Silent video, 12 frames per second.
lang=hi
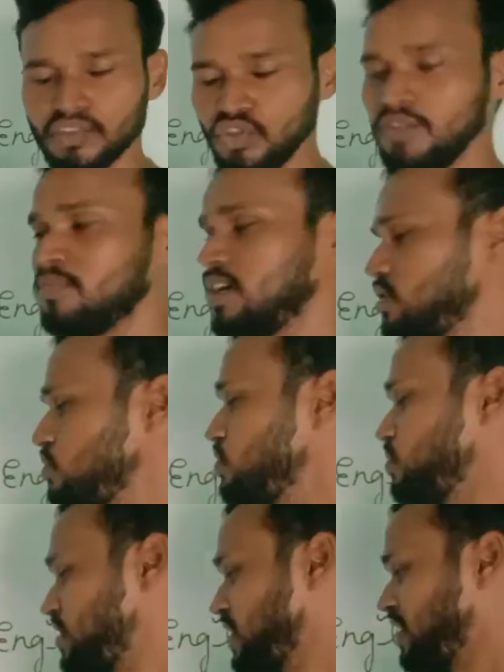तो इन बातों
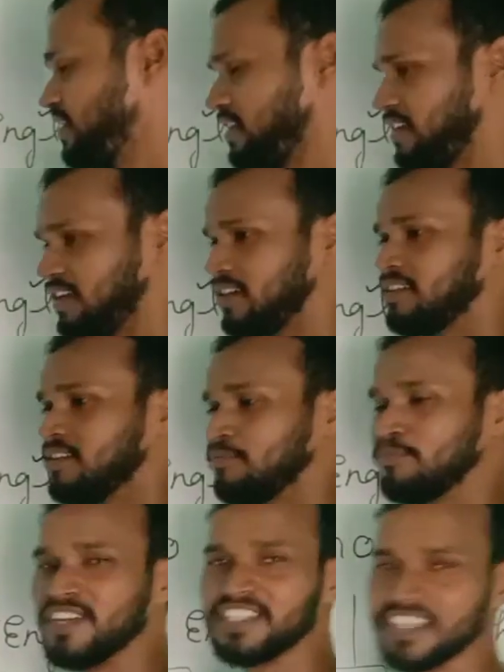को ध्यान रखिए हाँ
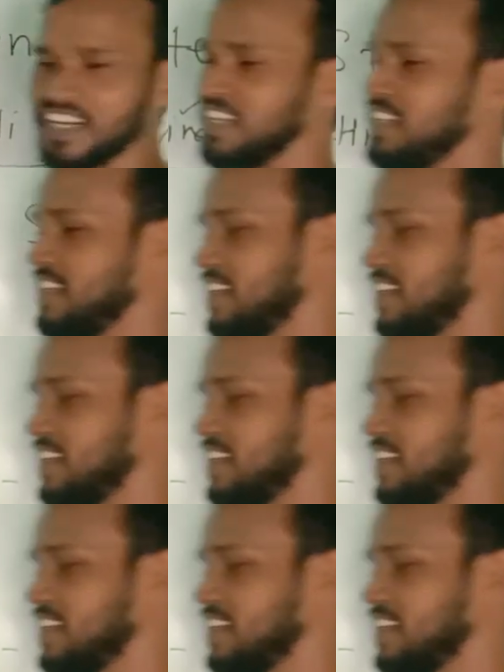बचकानी